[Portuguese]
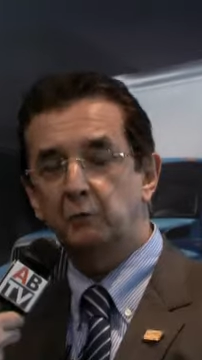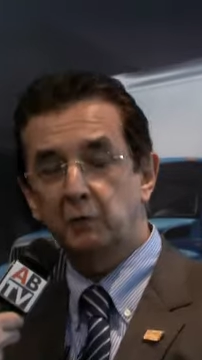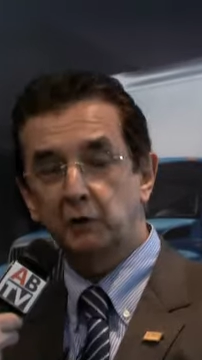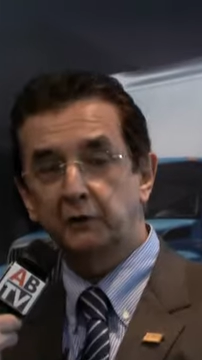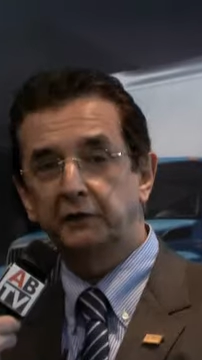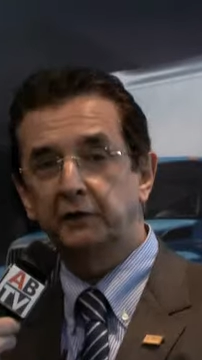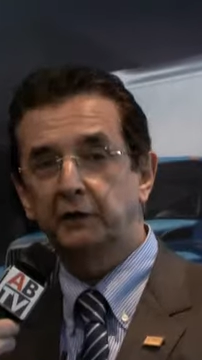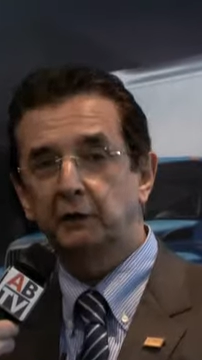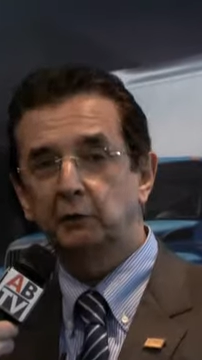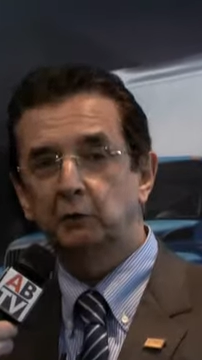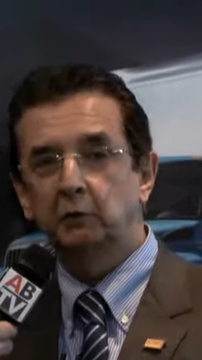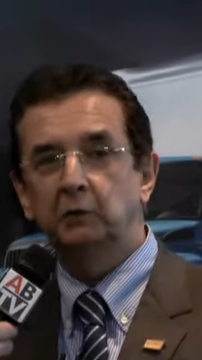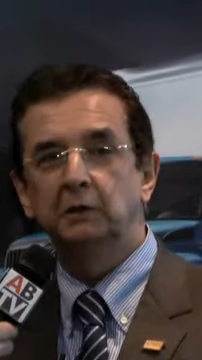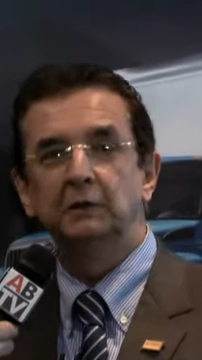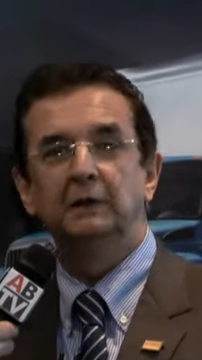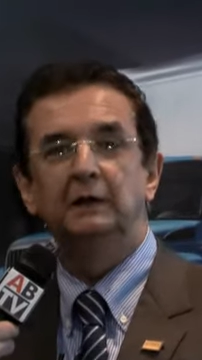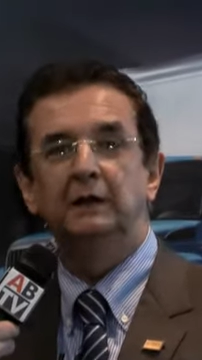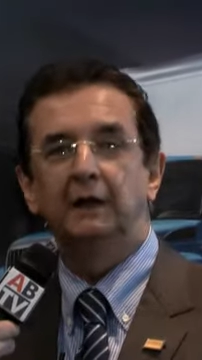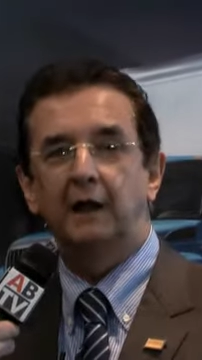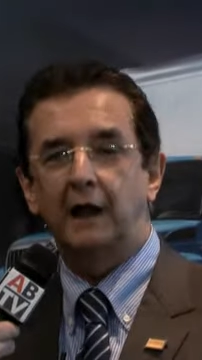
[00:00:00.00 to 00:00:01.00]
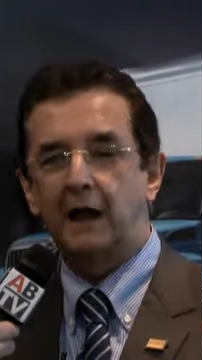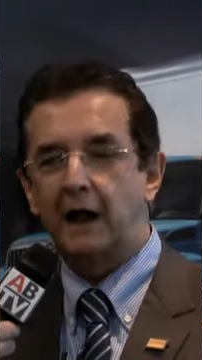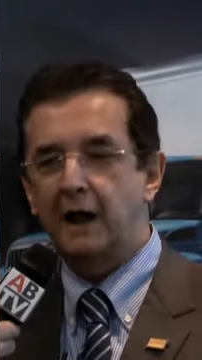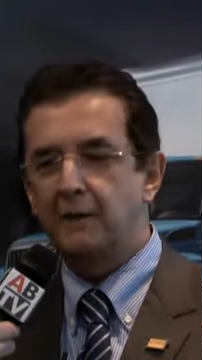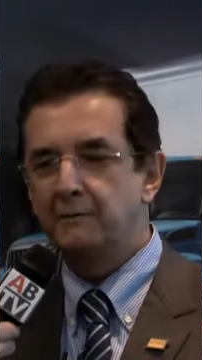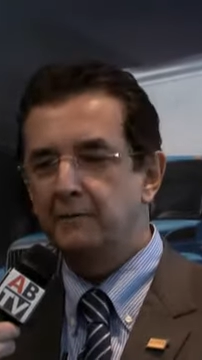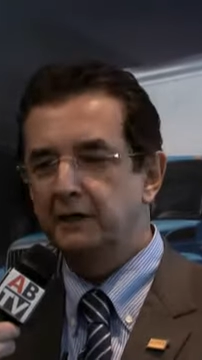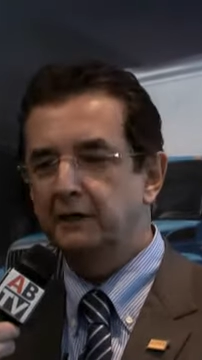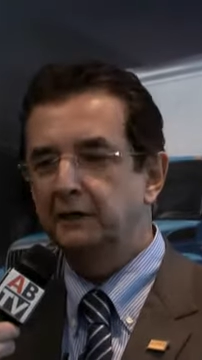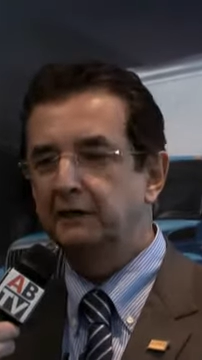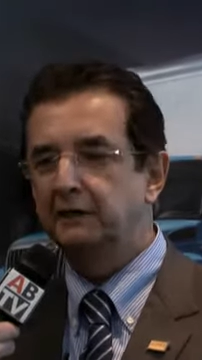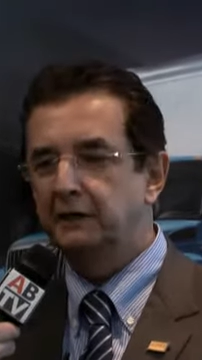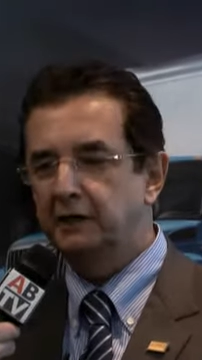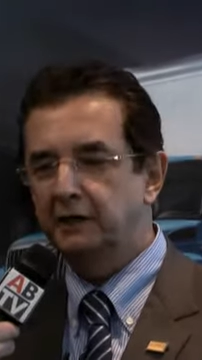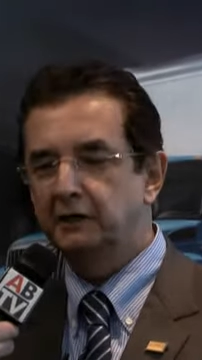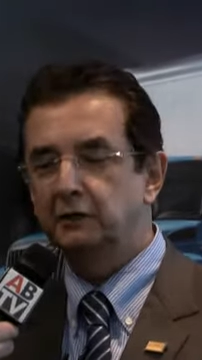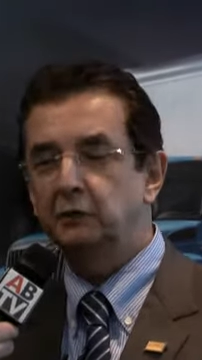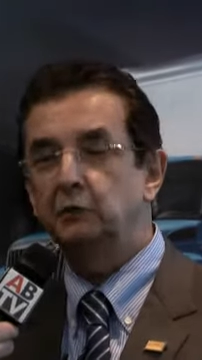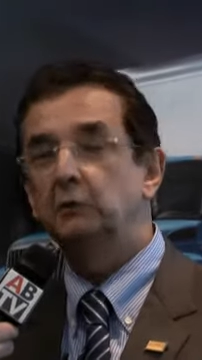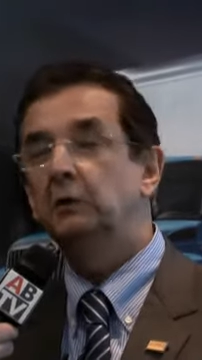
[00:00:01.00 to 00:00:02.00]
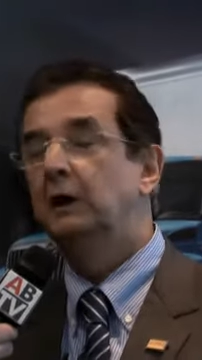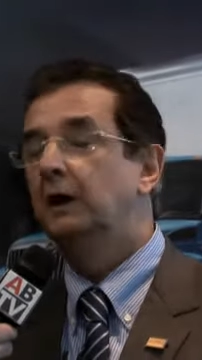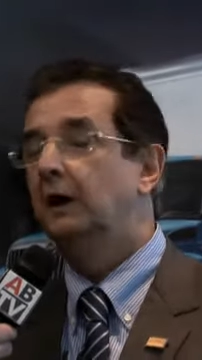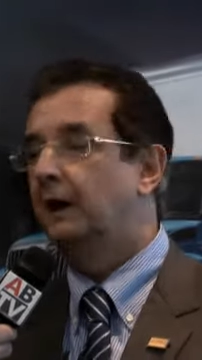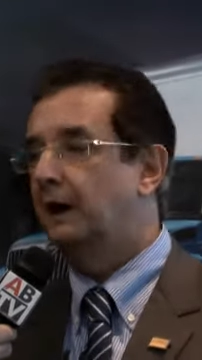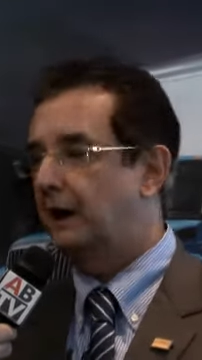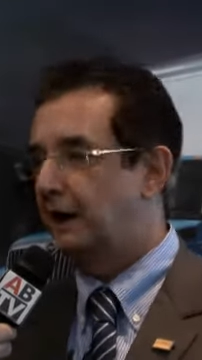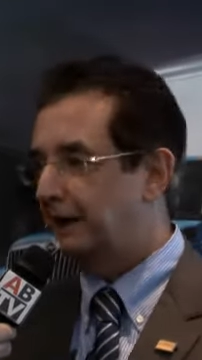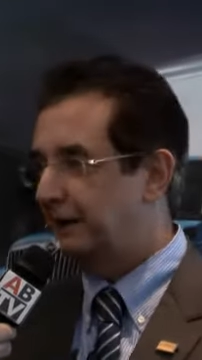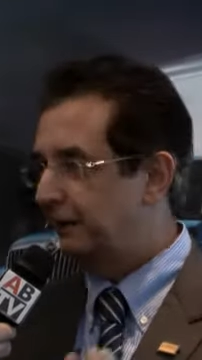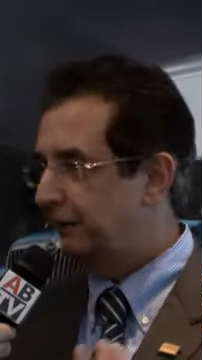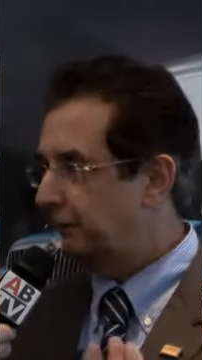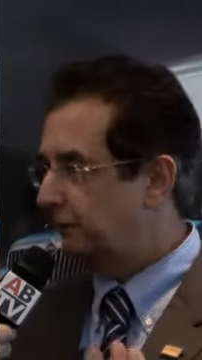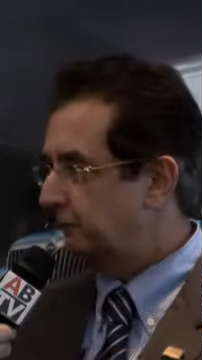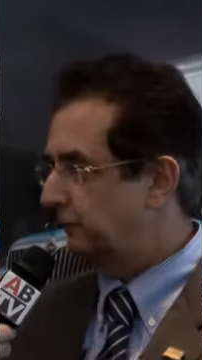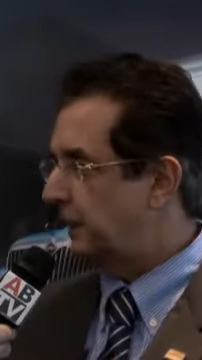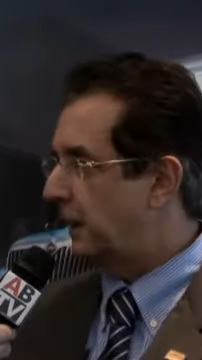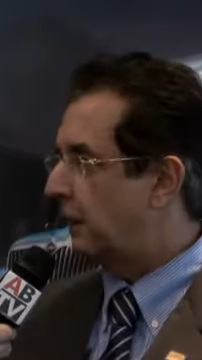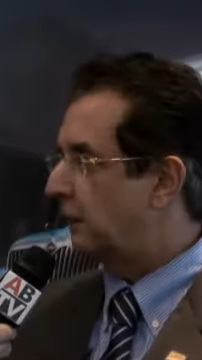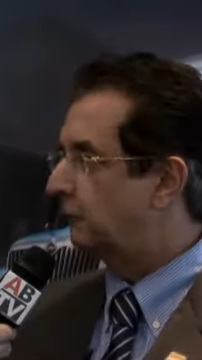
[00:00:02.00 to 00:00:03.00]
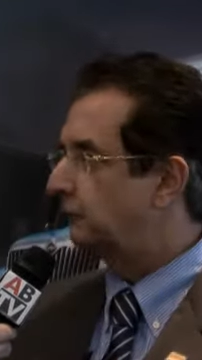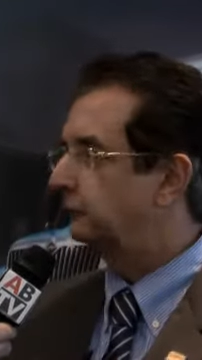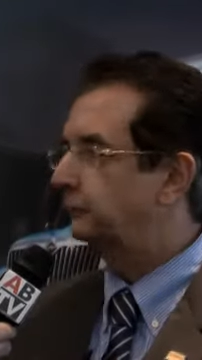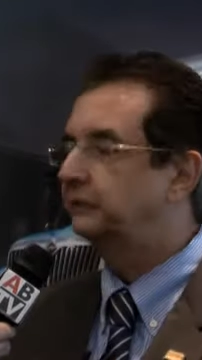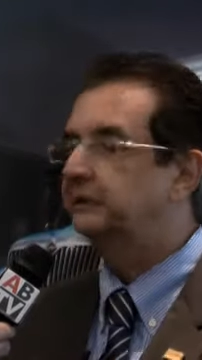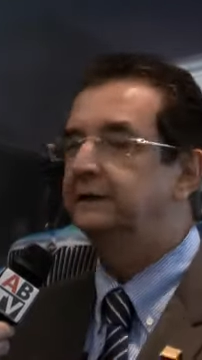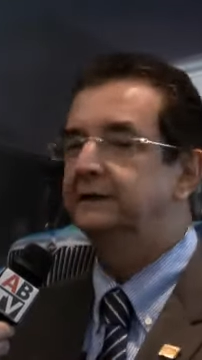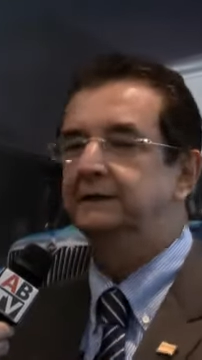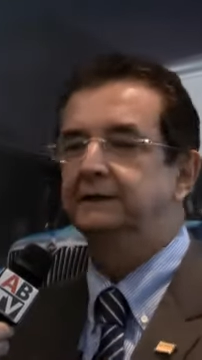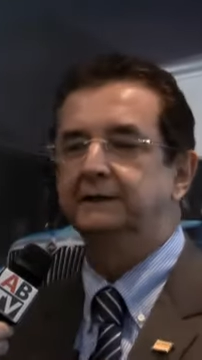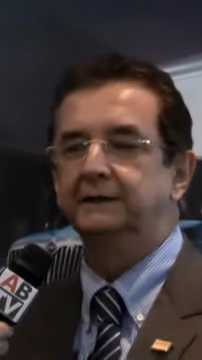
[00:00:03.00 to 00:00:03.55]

modelo americano, aeronaus,